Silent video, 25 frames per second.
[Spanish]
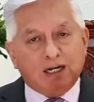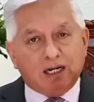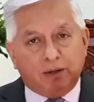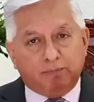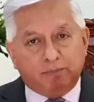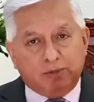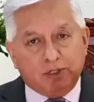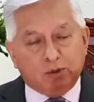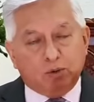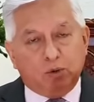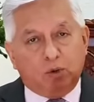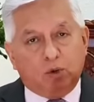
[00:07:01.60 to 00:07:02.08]

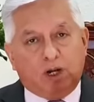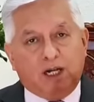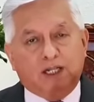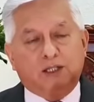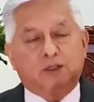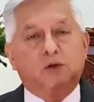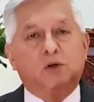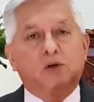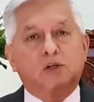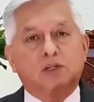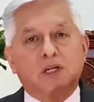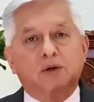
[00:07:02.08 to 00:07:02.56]
capítulo
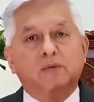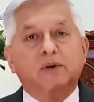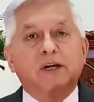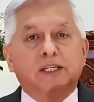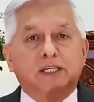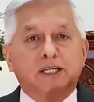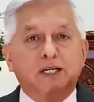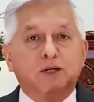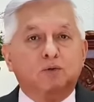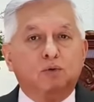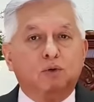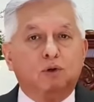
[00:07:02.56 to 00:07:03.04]
14
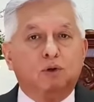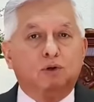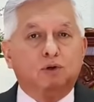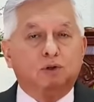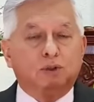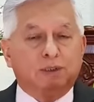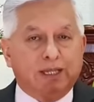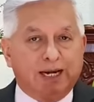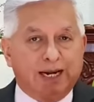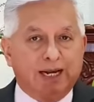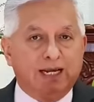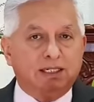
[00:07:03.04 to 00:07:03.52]

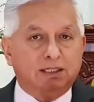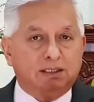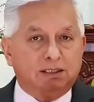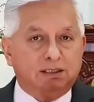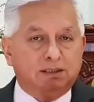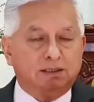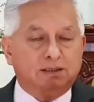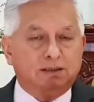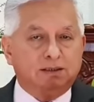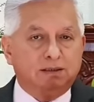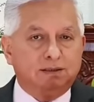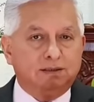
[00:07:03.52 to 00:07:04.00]
versículo
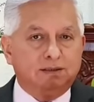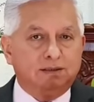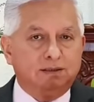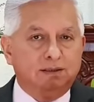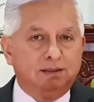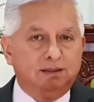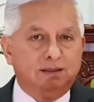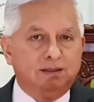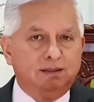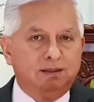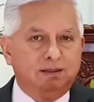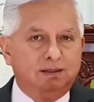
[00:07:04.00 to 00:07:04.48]
3,
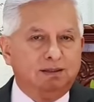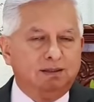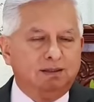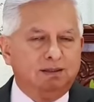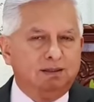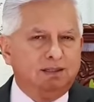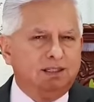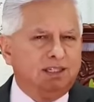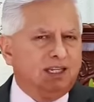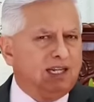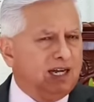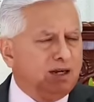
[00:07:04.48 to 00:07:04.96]

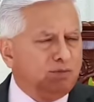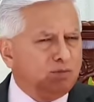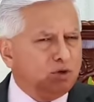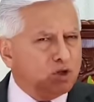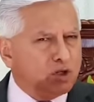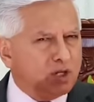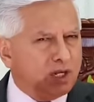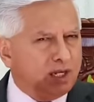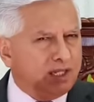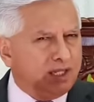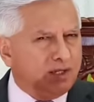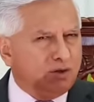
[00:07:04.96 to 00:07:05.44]

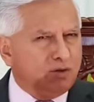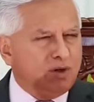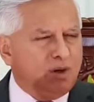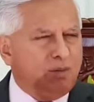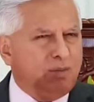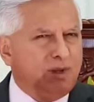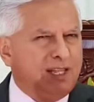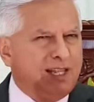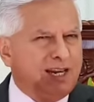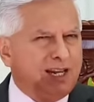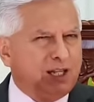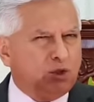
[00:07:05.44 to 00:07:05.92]
digamos que de una
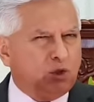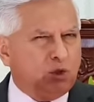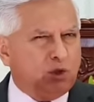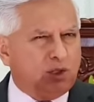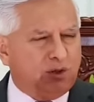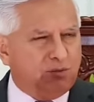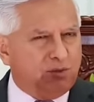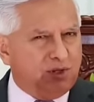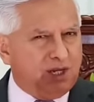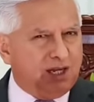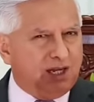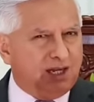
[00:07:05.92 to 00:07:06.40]
manera
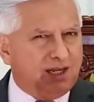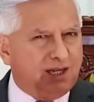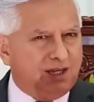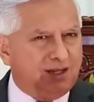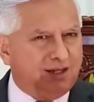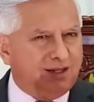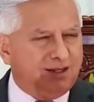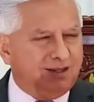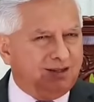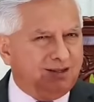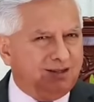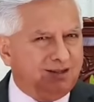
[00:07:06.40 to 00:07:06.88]

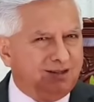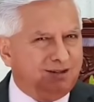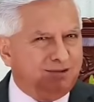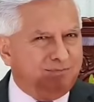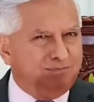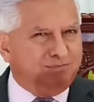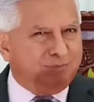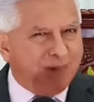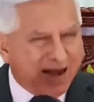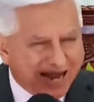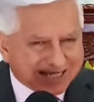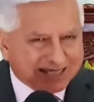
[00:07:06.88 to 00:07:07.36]
todavía
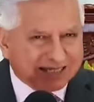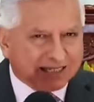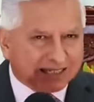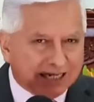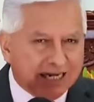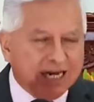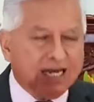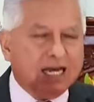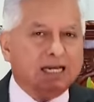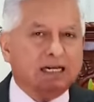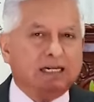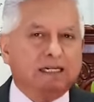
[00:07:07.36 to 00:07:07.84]
más
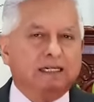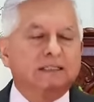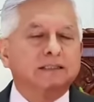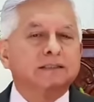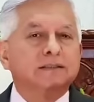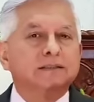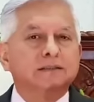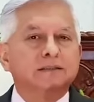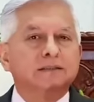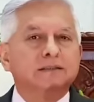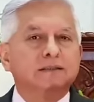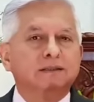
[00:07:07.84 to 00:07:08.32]

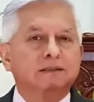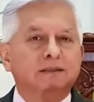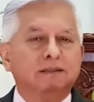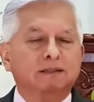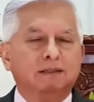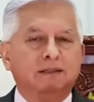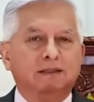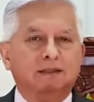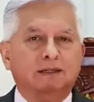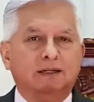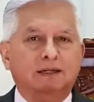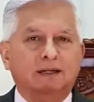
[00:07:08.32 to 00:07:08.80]
clara,
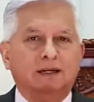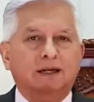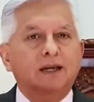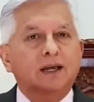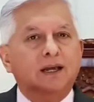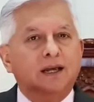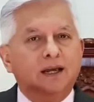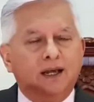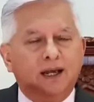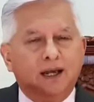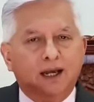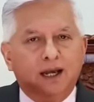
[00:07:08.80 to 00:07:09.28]

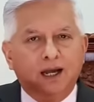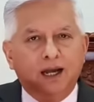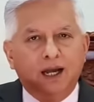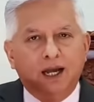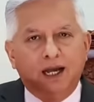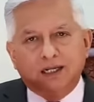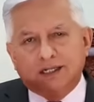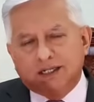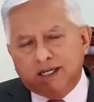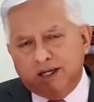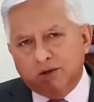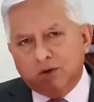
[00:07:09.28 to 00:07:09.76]

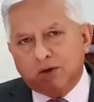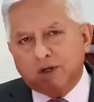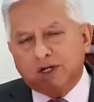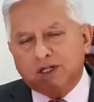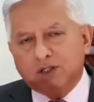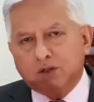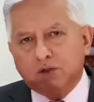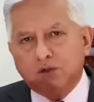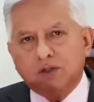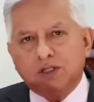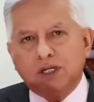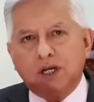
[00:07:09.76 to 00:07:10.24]
el Señor
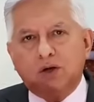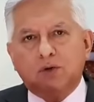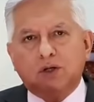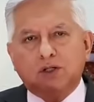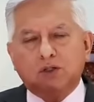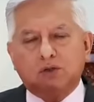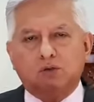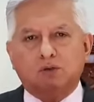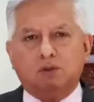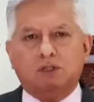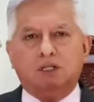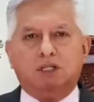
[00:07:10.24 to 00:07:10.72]
Jesús dijo a
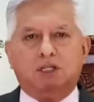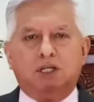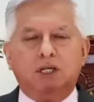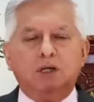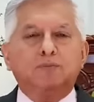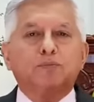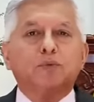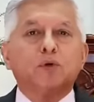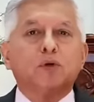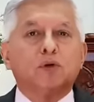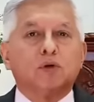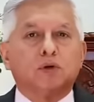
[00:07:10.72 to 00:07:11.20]
sus
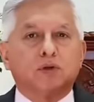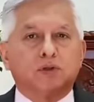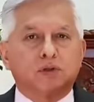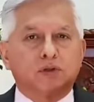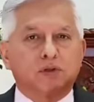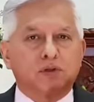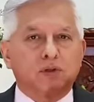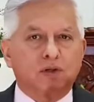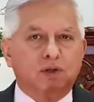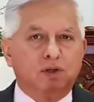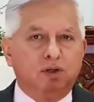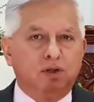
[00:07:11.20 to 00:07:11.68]

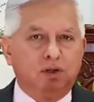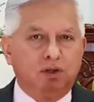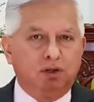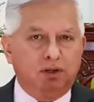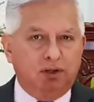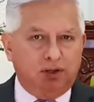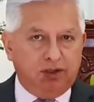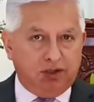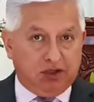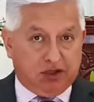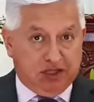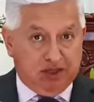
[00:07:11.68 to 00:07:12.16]
discípulos,
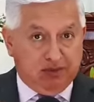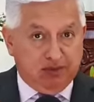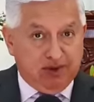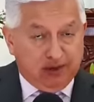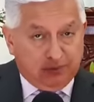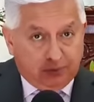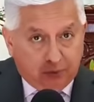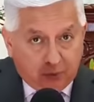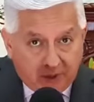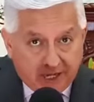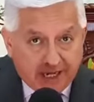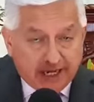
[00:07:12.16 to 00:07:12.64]
si
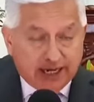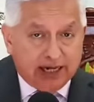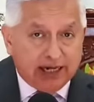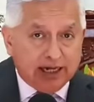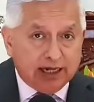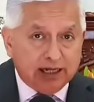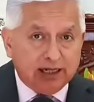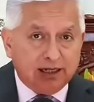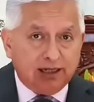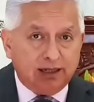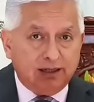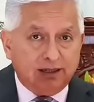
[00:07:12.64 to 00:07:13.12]
me fuere